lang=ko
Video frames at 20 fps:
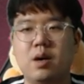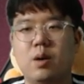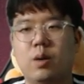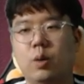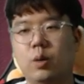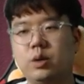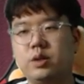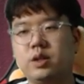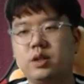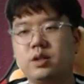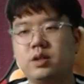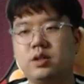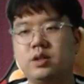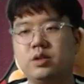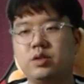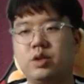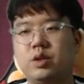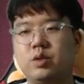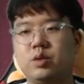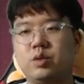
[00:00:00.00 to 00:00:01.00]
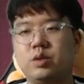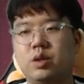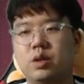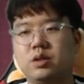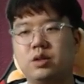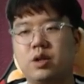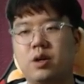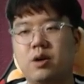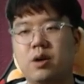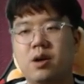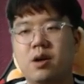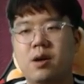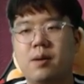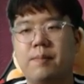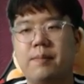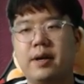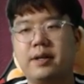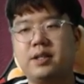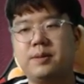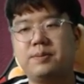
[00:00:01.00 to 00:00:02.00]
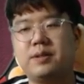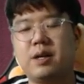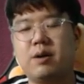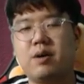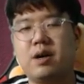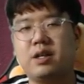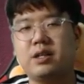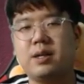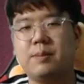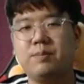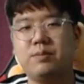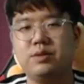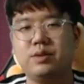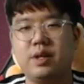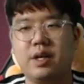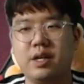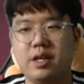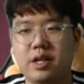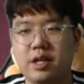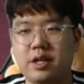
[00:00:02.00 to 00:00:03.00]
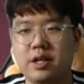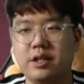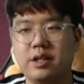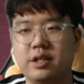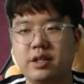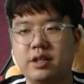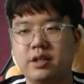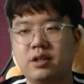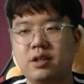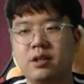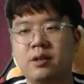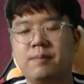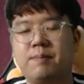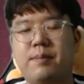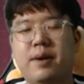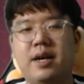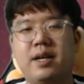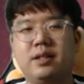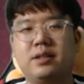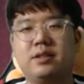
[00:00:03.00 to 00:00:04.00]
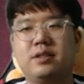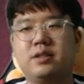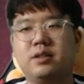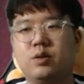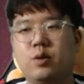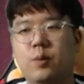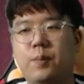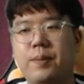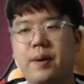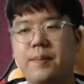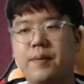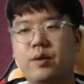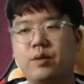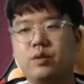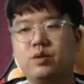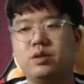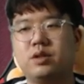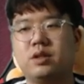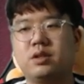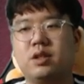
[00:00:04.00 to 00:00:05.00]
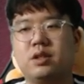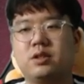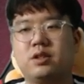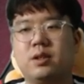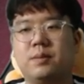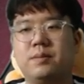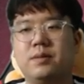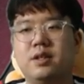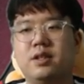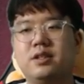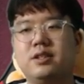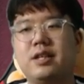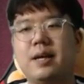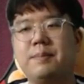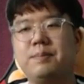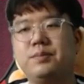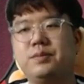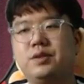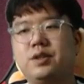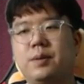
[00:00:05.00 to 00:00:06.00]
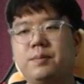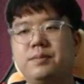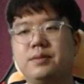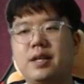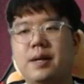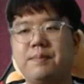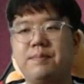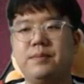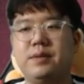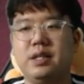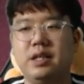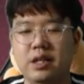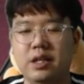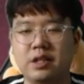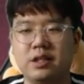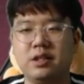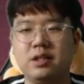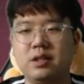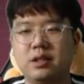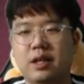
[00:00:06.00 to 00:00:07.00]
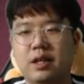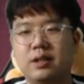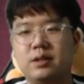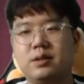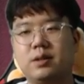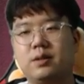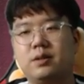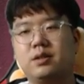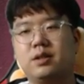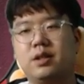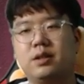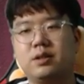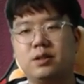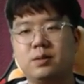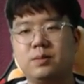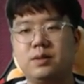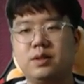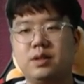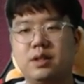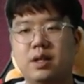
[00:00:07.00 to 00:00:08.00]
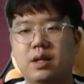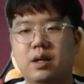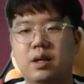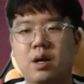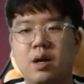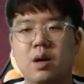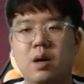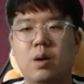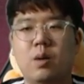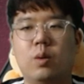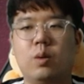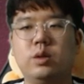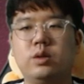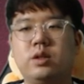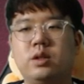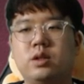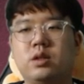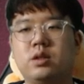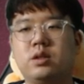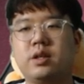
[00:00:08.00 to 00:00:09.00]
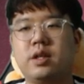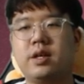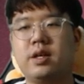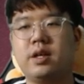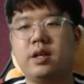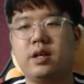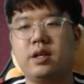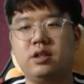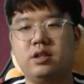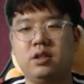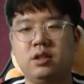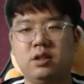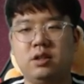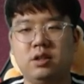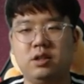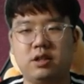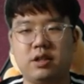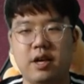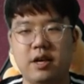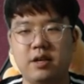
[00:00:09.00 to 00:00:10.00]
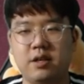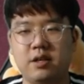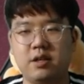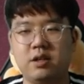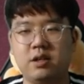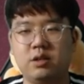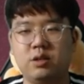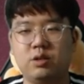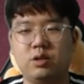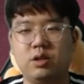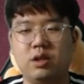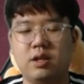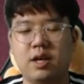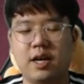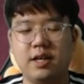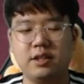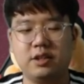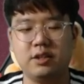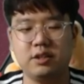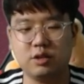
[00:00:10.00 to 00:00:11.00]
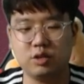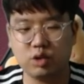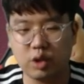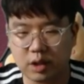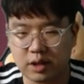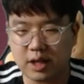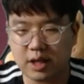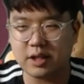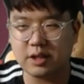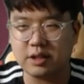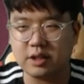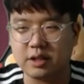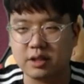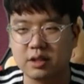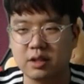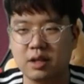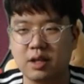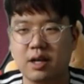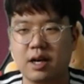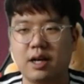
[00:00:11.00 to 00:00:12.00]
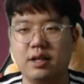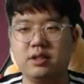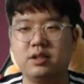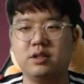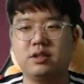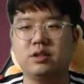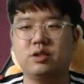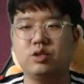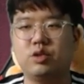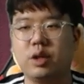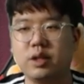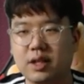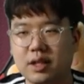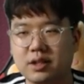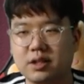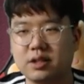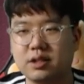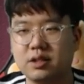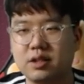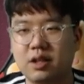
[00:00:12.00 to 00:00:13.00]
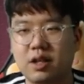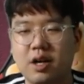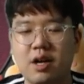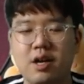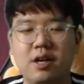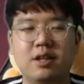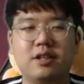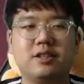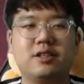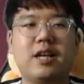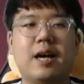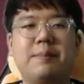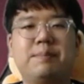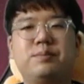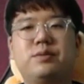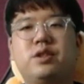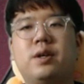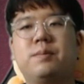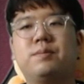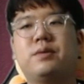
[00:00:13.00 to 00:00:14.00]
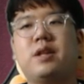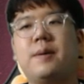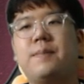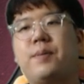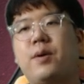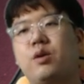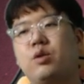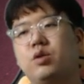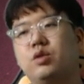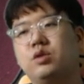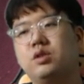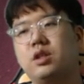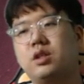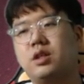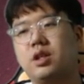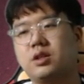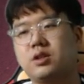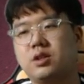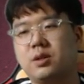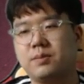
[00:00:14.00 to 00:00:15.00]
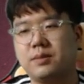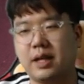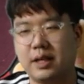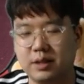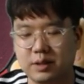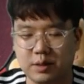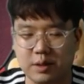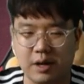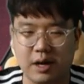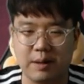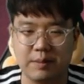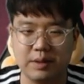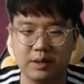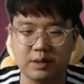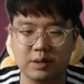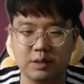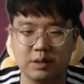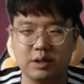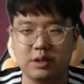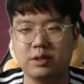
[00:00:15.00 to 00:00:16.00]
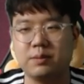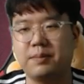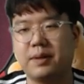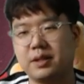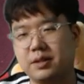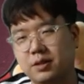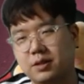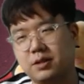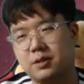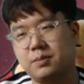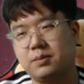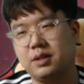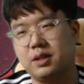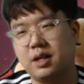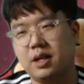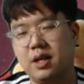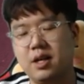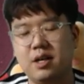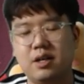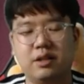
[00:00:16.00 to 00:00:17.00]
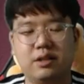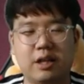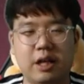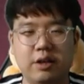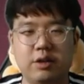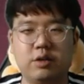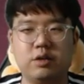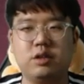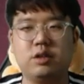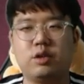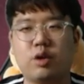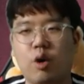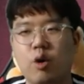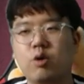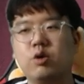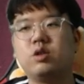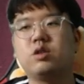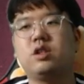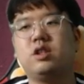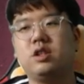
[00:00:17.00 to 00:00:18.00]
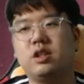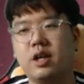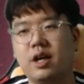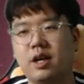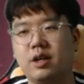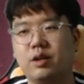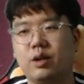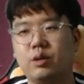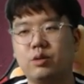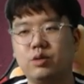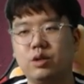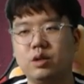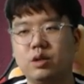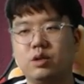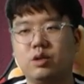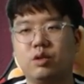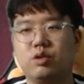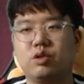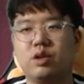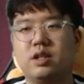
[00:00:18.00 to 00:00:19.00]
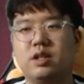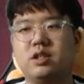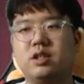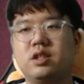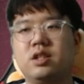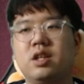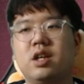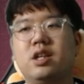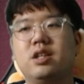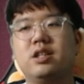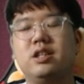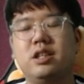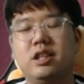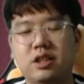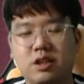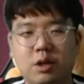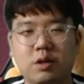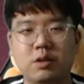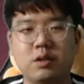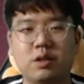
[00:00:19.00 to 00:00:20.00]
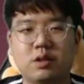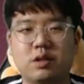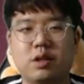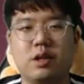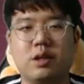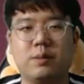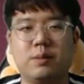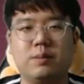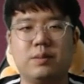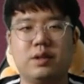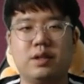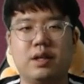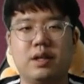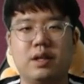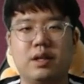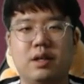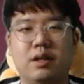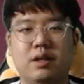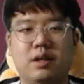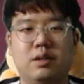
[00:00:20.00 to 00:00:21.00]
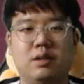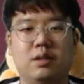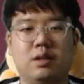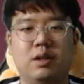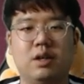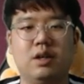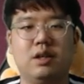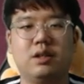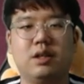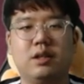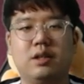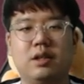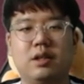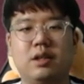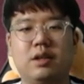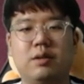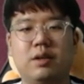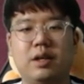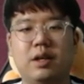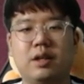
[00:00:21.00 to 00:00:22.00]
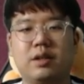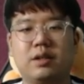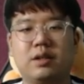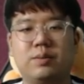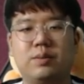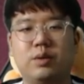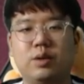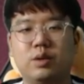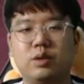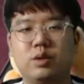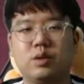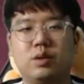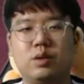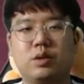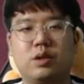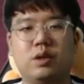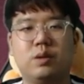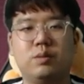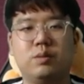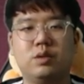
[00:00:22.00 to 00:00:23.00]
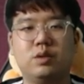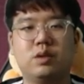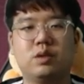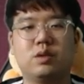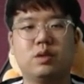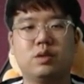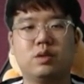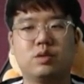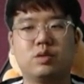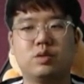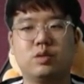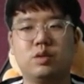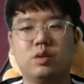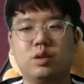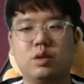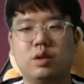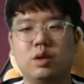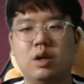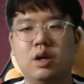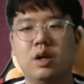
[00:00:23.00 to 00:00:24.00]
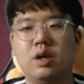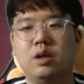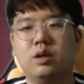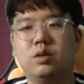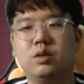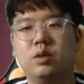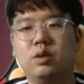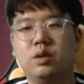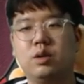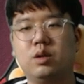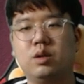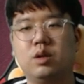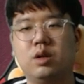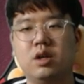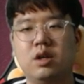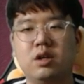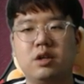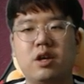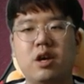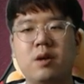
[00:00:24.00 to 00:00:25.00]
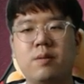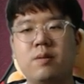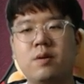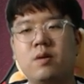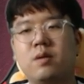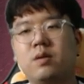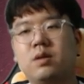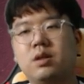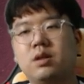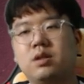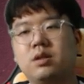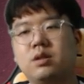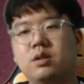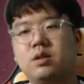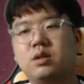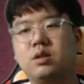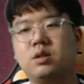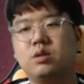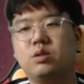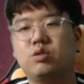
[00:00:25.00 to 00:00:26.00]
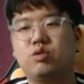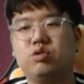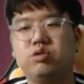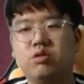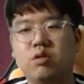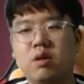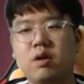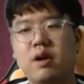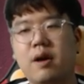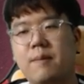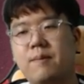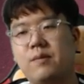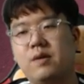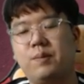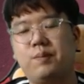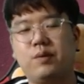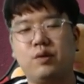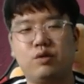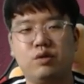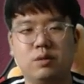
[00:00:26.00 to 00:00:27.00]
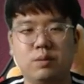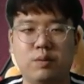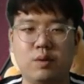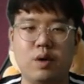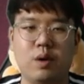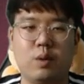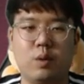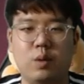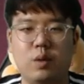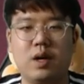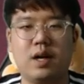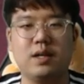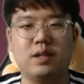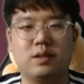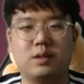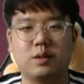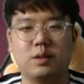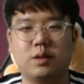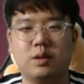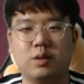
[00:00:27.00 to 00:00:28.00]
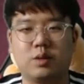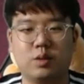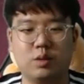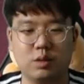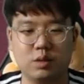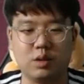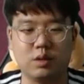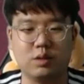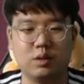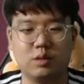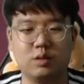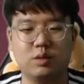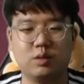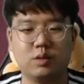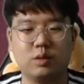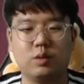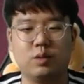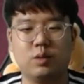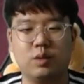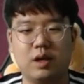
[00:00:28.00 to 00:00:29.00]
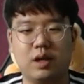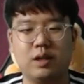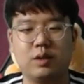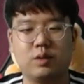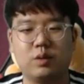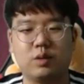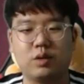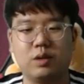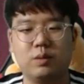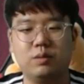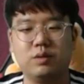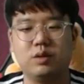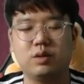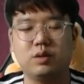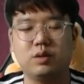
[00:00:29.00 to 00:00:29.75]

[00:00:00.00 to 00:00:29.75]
올 시즌 최종 성적 114와 3분의 1이닝 8승 5패 평균 자책점 3.31을 달성을 했습니다. 올 시즌에 이 개인 한 시즌 최다 이닝, 한 시즌 최다승 3점대 평균 자책점 달성하면서 시즌 마쳤습니다. 내년이 더욱 기대가 되고요. 이 선수 아직 2000년생입니다. 어, 대단한 활약을 보여줬던 김윤식 선수고 또 KBO 리그 9월 MVP 후보에 올라 있어요. 고우석 선수도 올라 있고 김윤식